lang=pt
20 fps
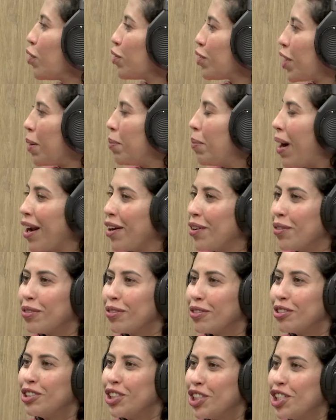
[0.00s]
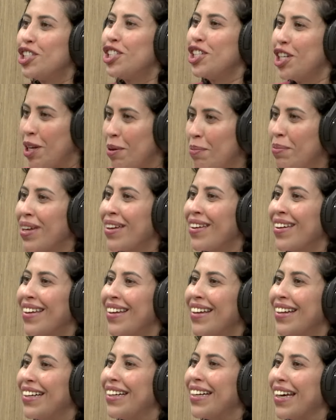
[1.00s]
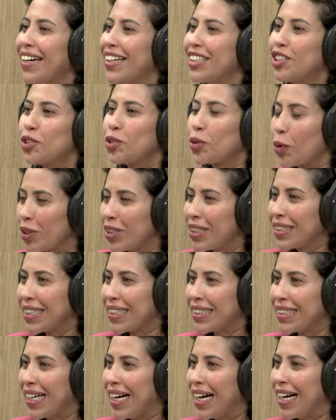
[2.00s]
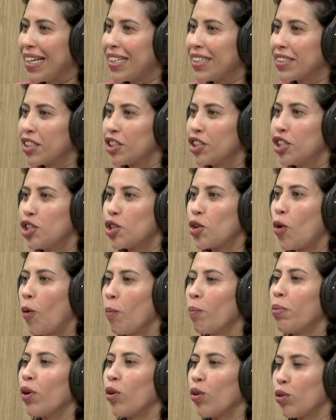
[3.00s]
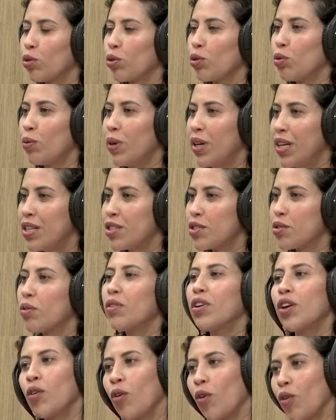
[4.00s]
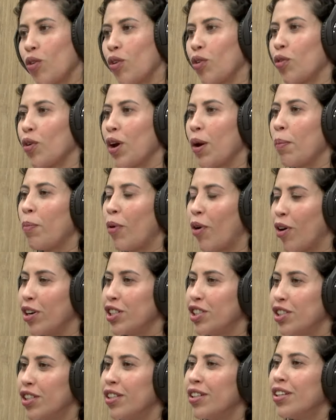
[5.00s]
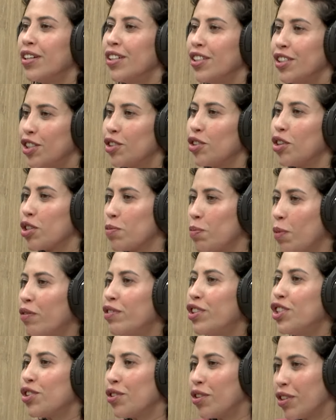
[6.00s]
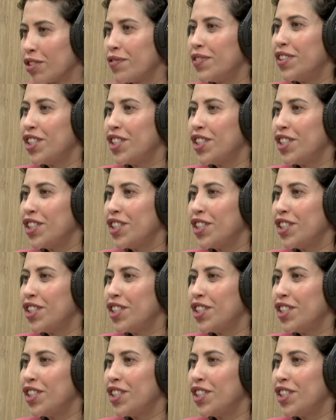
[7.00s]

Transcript: foi um trabalho de time né, de todas as áreas, a gente compilou tudo isso e colocou num reporte de 2022